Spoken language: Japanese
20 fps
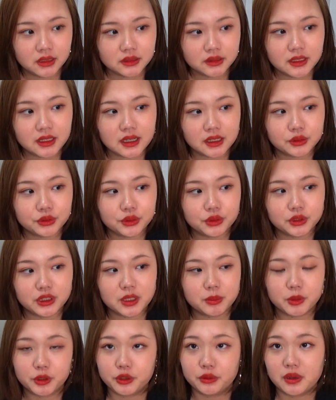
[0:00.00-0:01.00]
で学校
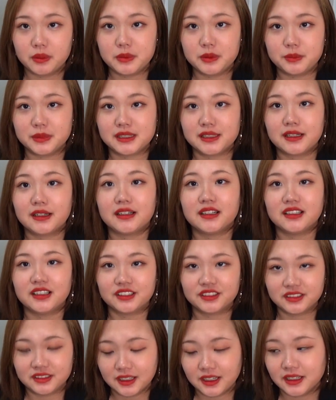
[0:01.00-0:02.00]
でも弱み見せられな
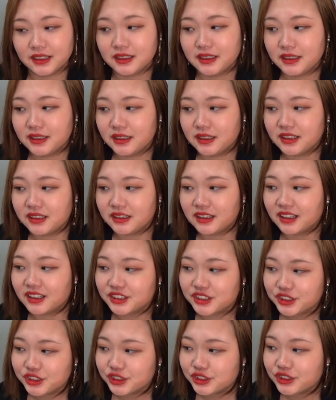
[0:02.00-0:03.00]
くてなんか
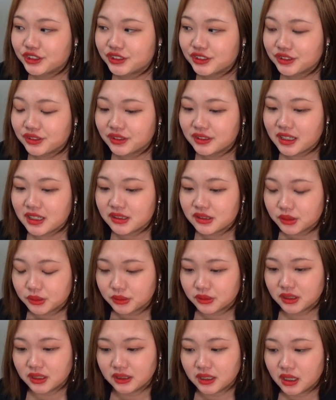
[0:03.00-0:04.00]
ずっと何て
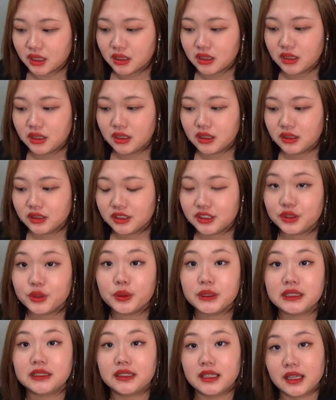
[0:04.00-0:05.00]
言うのかな
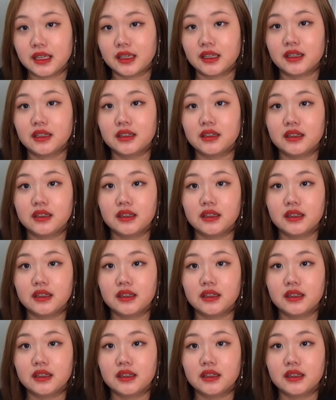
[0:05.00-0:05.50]
一人で